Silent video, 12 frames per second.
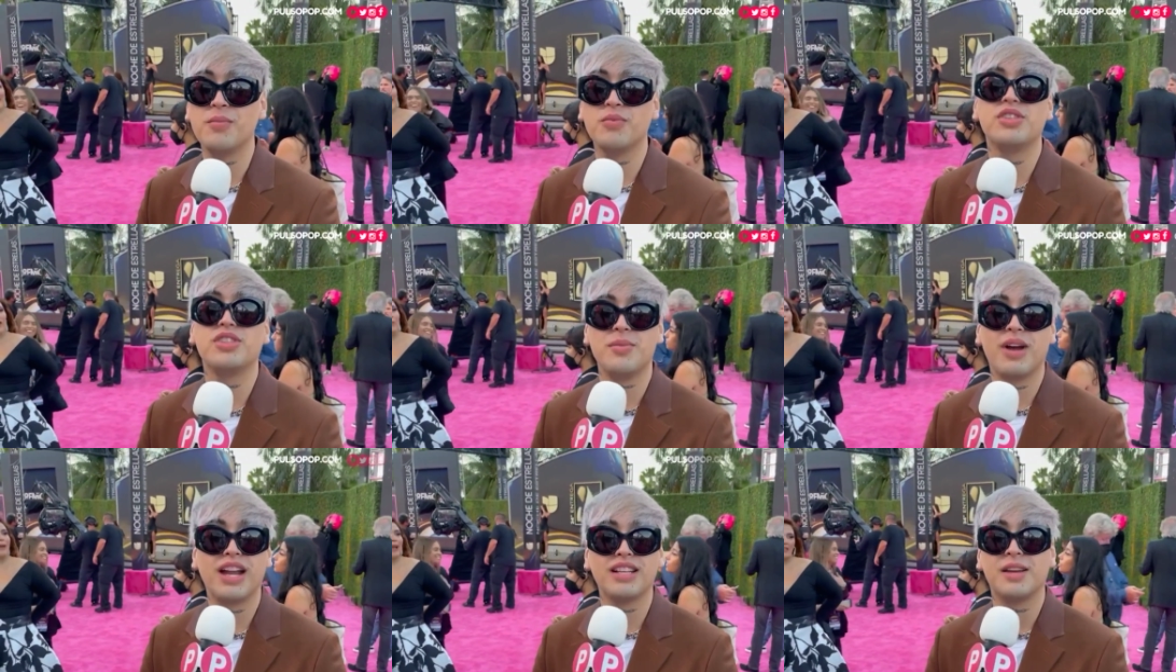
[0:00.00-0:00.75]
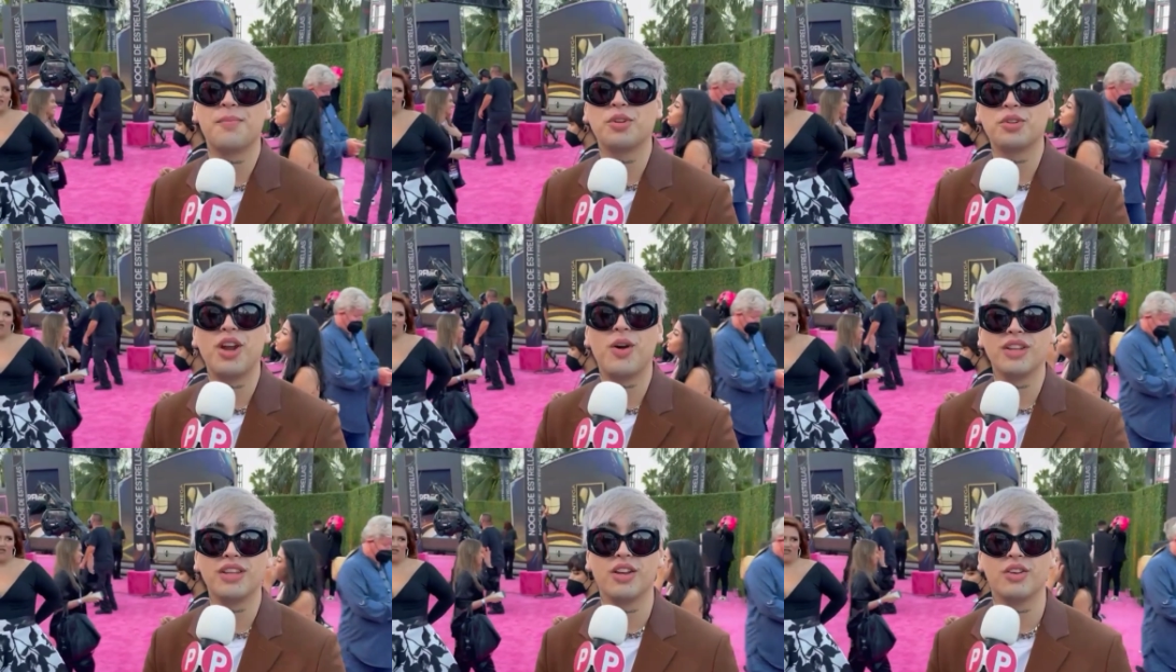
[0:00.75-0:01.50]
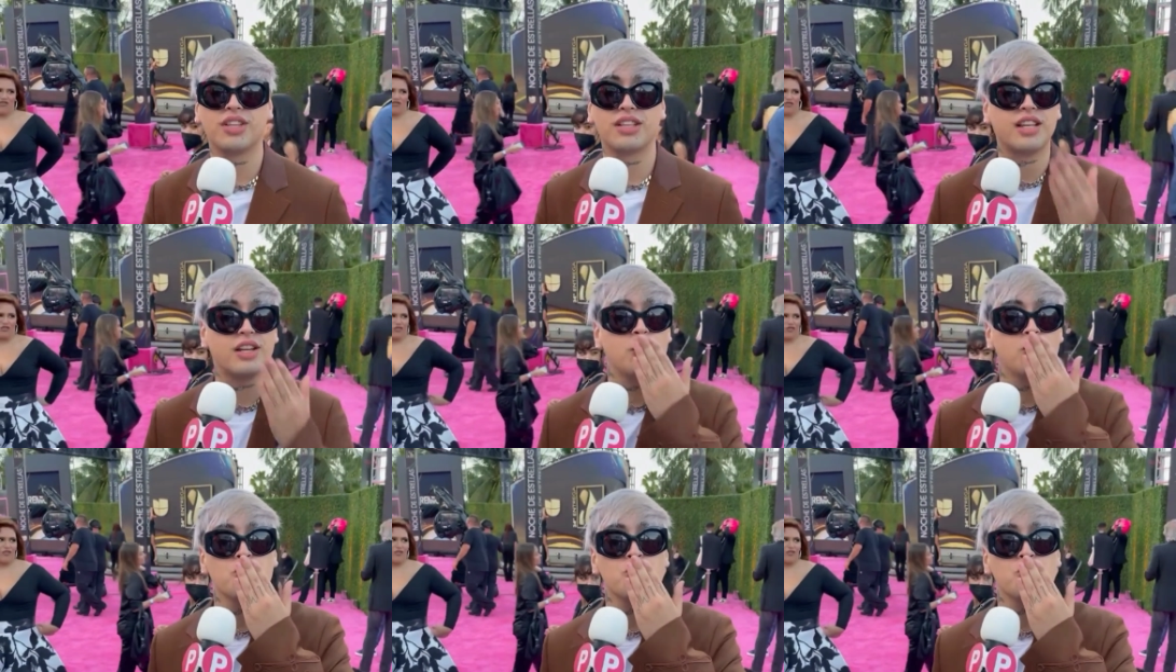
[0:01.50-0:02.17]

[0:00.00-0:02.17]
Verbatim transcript: Muchísimas gracias por todo el aguante que nos hacen.